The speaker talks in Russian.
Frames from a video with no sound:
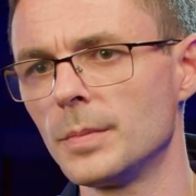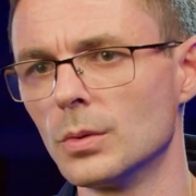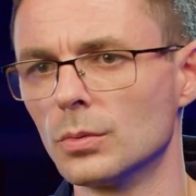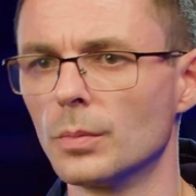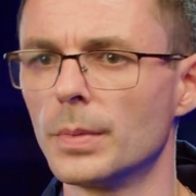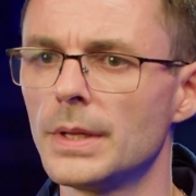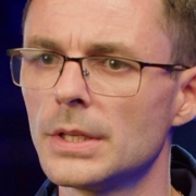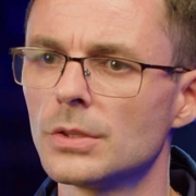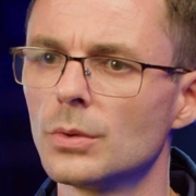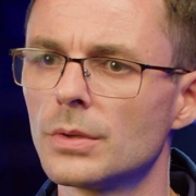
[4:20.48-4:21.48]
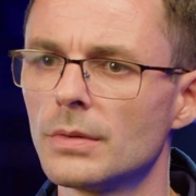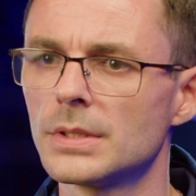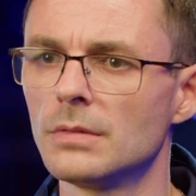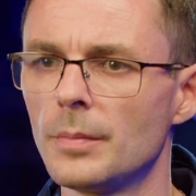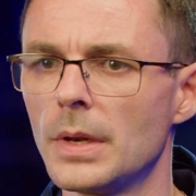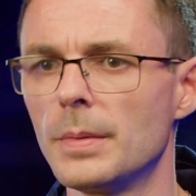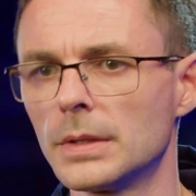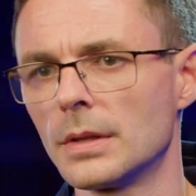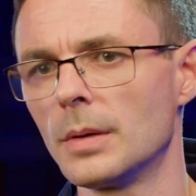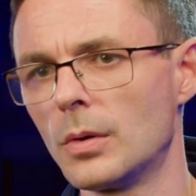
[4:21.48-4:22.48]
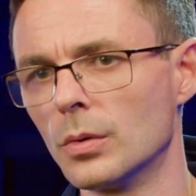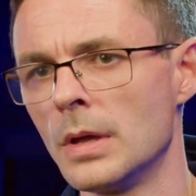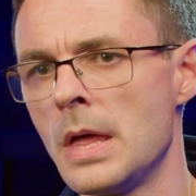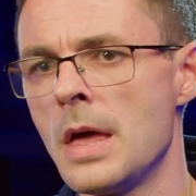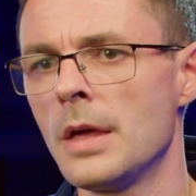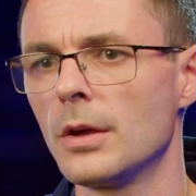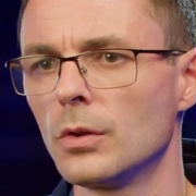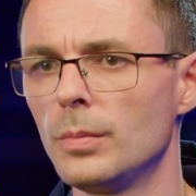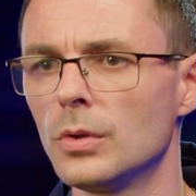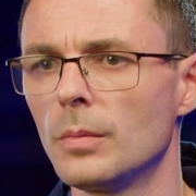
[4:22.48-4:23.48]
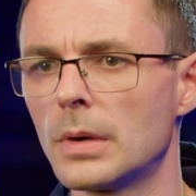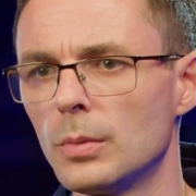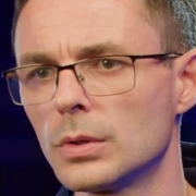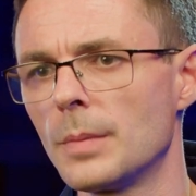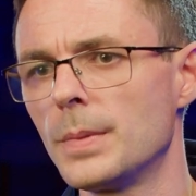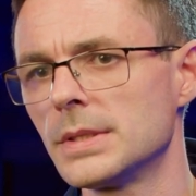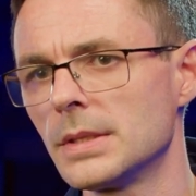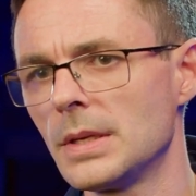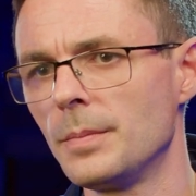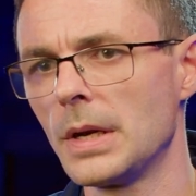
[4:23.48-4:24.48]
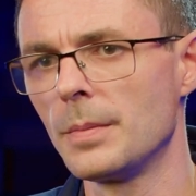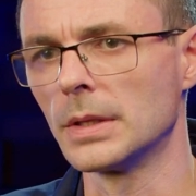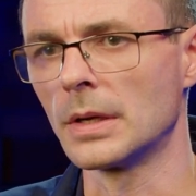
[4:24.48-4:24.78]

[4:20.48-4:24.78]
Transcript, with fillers: в минуту, подача 0,22 мм наоборот и глубиной обработки 57 мм.